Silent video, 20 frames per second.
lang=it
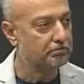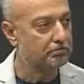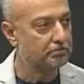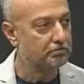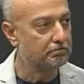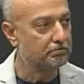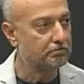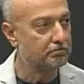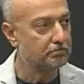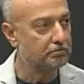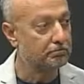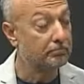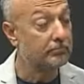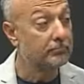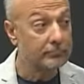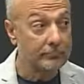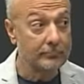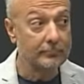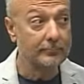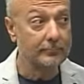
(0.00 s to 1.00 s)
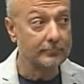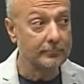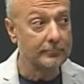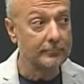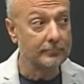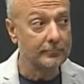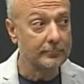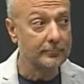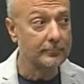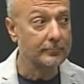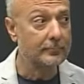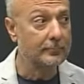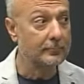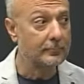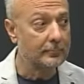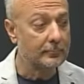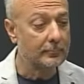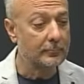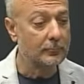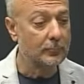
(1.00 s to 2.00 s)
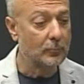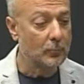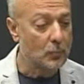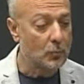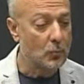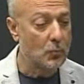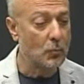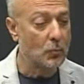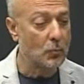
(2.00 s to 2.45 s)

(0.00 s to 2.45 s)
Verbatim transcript: eh, ci spiegherà un po' questo